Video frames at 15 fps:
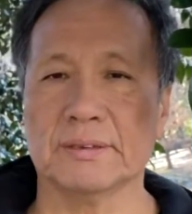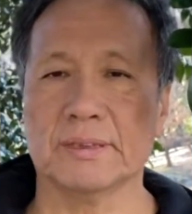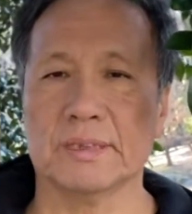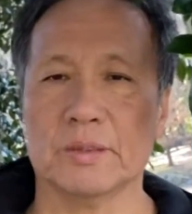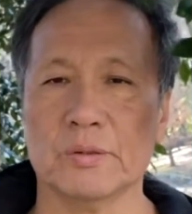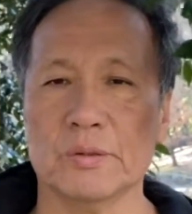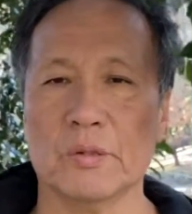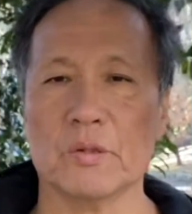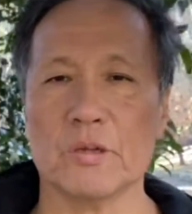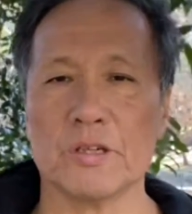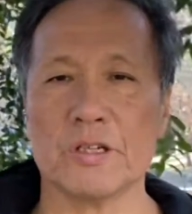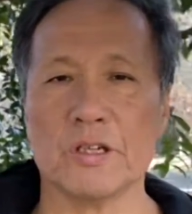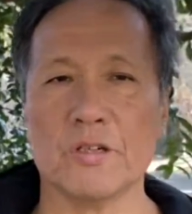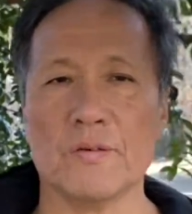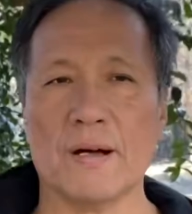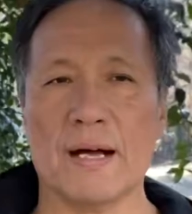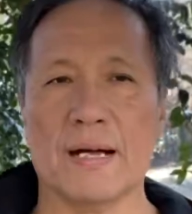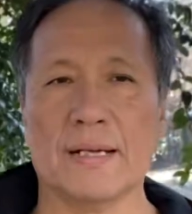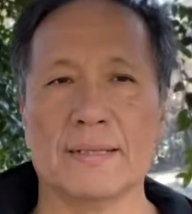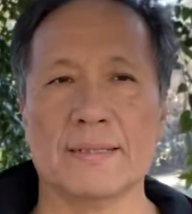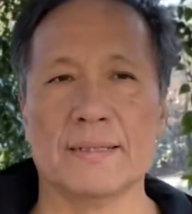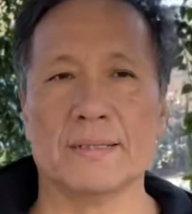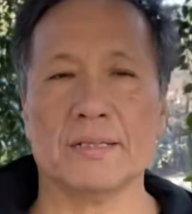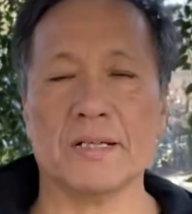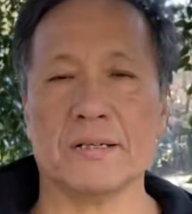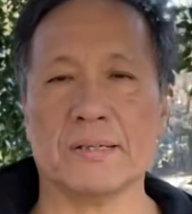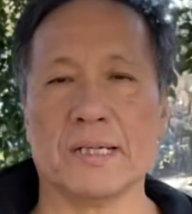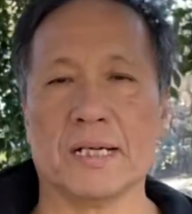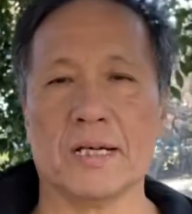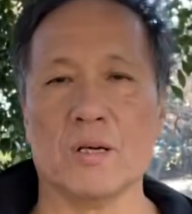この呼吸は d く
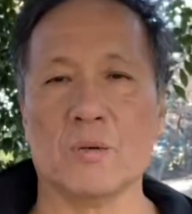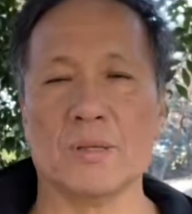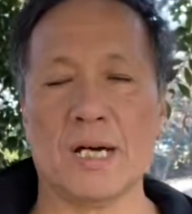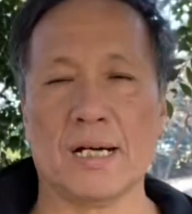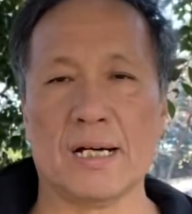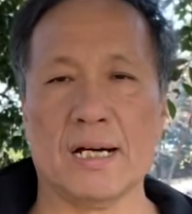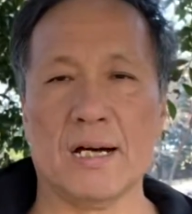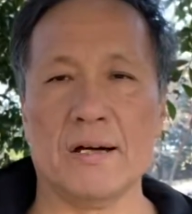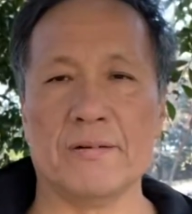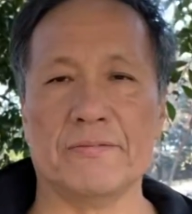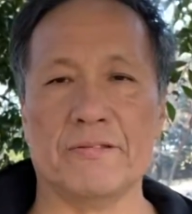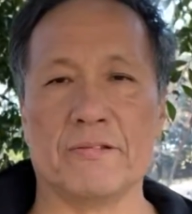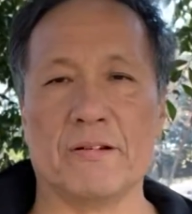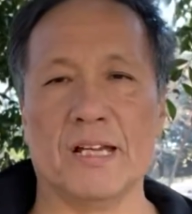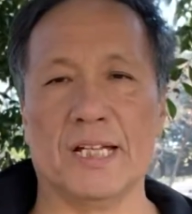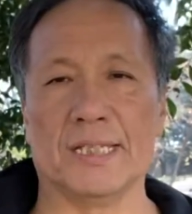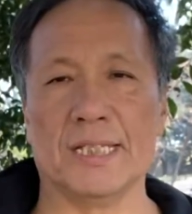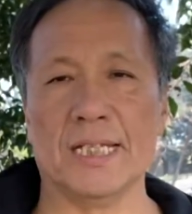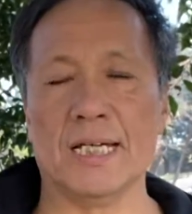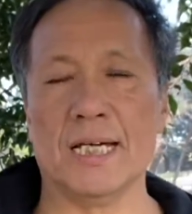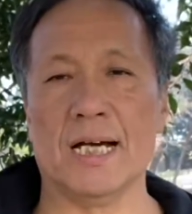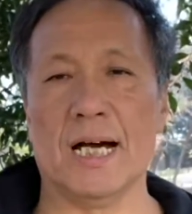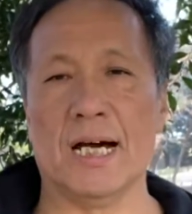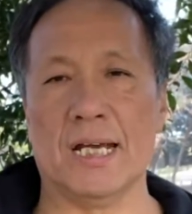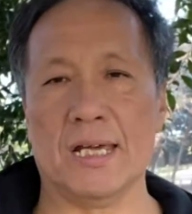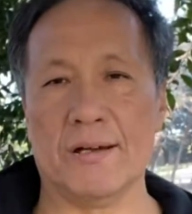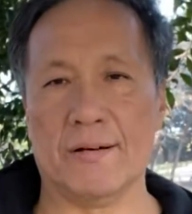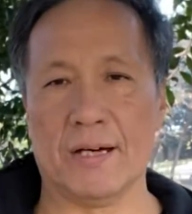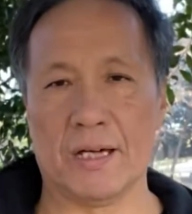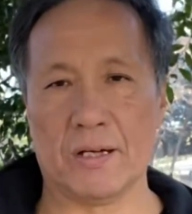c けお腹膨らんで、あれ a
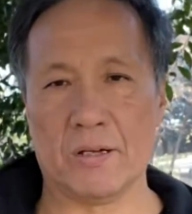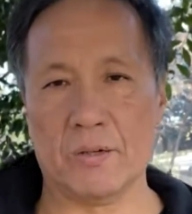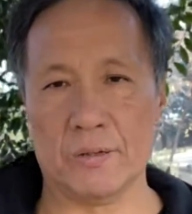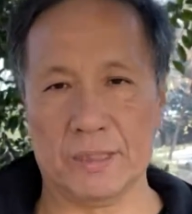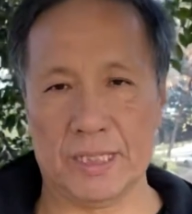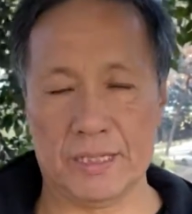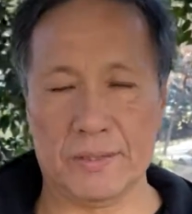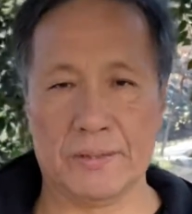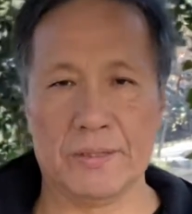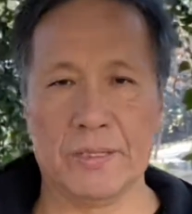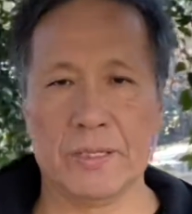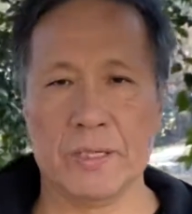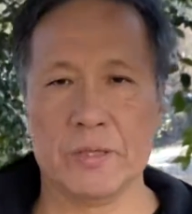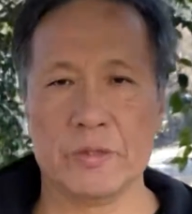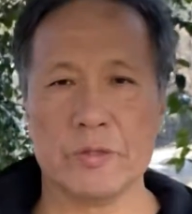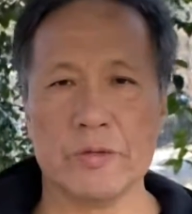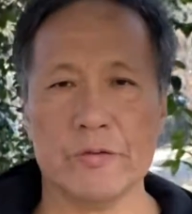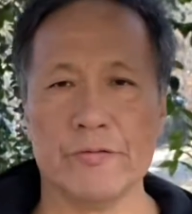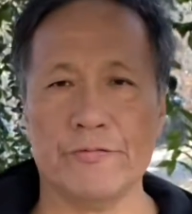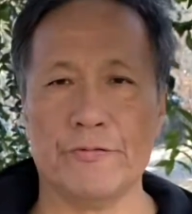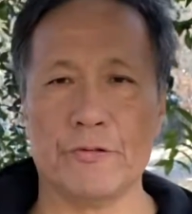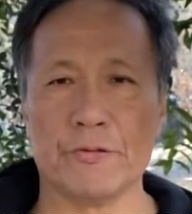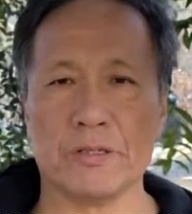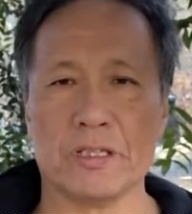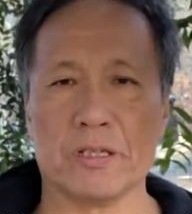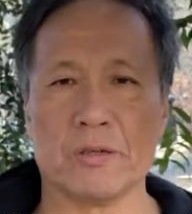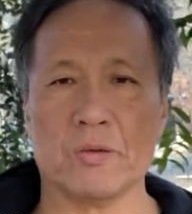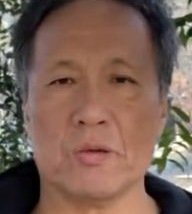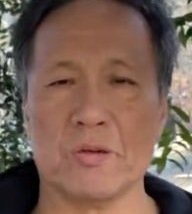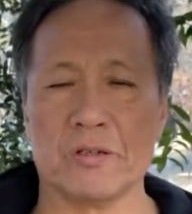ca 込んで。準腹式
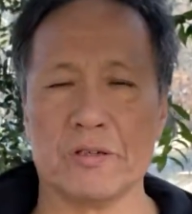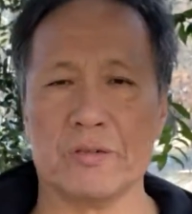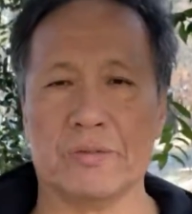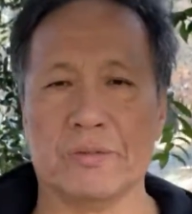呼吸、